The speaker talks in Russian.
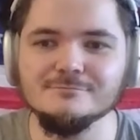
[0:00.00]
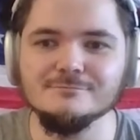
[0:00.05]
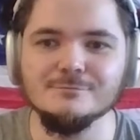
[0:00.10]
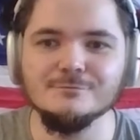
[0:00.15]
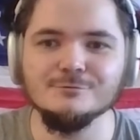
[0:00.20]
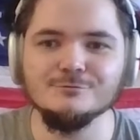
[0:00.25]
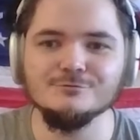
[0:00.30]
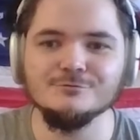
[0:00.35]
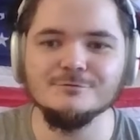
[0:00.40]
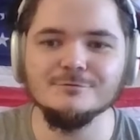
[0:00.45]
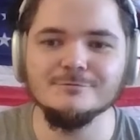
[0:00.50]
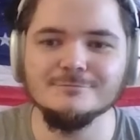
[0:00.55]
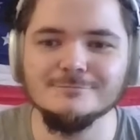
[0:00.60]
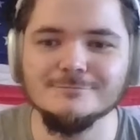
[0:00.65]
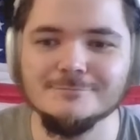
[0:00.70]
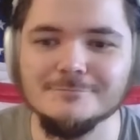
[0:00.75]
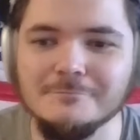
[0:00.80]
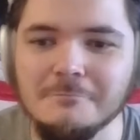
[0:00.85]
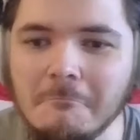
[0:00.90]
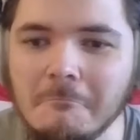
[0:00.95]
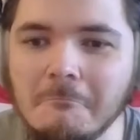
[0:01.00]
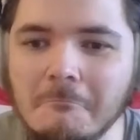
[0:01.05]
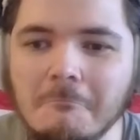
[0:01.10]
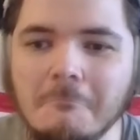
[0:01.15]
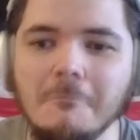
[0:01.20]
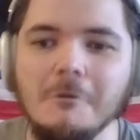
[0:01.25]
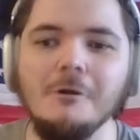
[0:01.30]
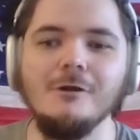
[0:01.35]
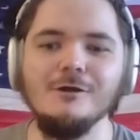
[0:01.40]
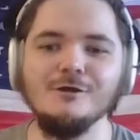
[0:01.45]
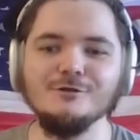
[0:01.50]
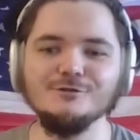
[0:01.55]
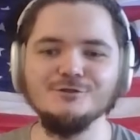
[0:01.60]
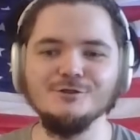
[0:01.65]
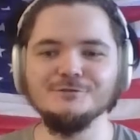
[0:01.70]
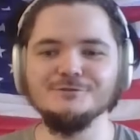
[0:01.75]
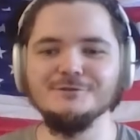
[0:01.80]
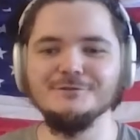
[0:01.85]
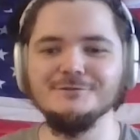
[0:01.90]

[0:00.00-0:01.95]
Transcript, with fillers: Просто. Как так-то?